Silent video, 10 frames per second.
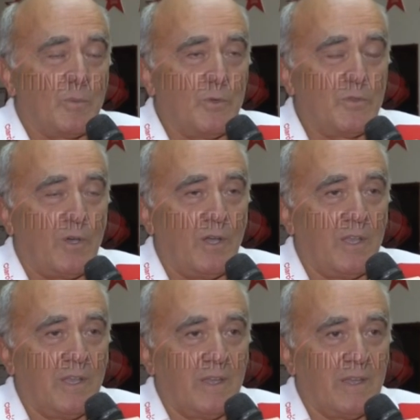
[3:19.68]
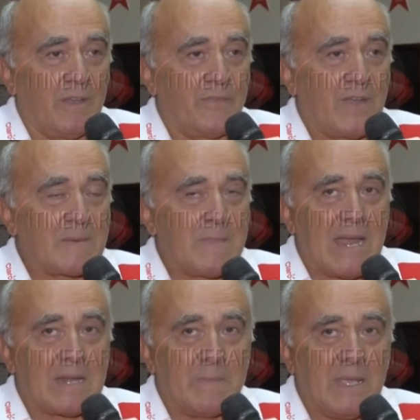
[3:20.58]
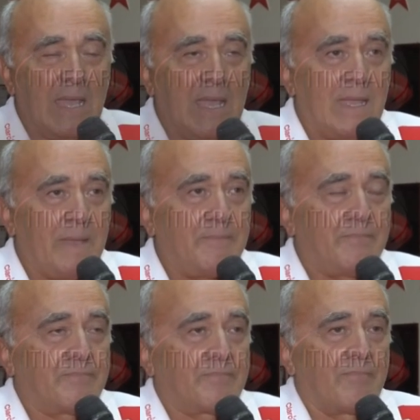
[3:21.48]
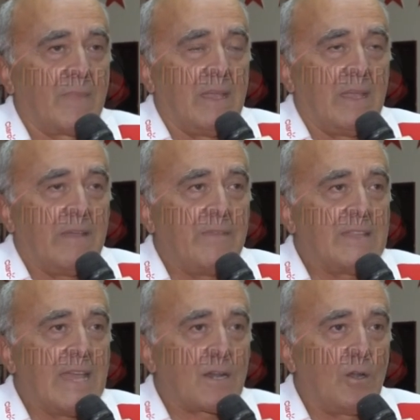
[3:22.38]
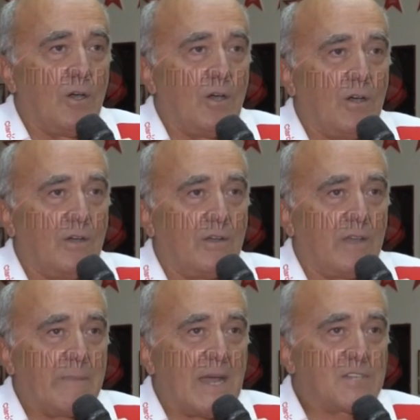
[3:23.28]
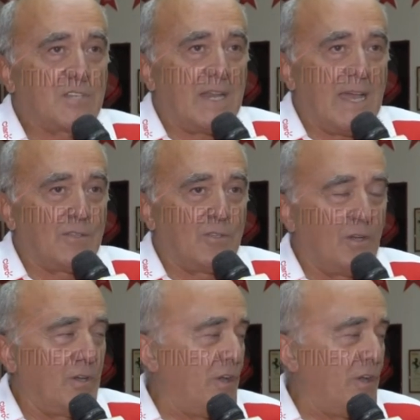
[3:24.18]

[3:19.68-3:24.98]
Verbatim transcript: punto eh, fermarmi e, mm, e vederlo emarginato